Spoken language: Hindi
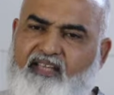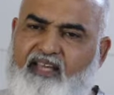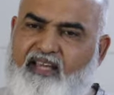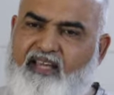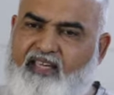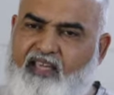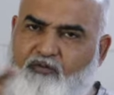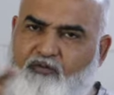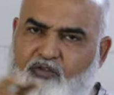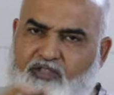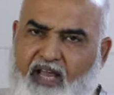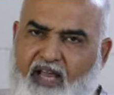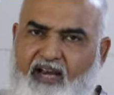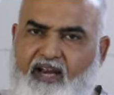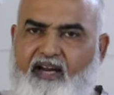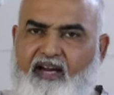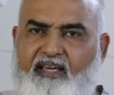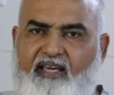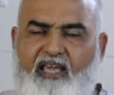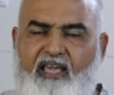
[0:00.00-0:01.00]
दे के वो
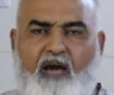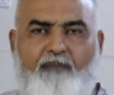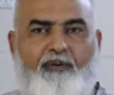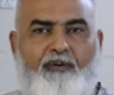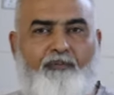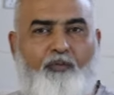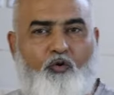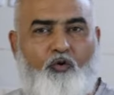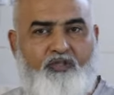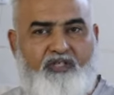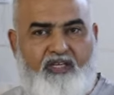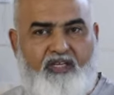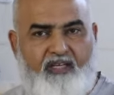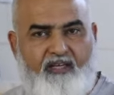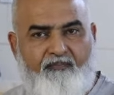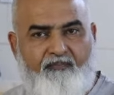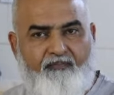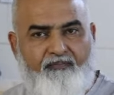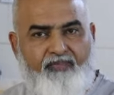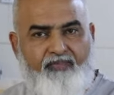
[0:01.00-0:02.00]
सारे लड़के यहाँ पे पहुँच गए
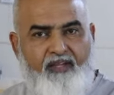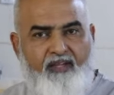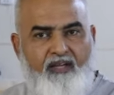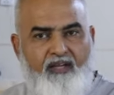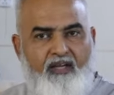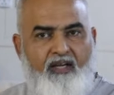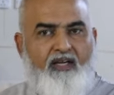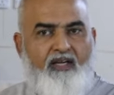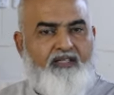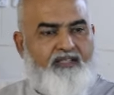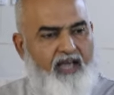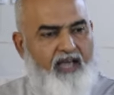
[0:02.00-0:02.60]
हैं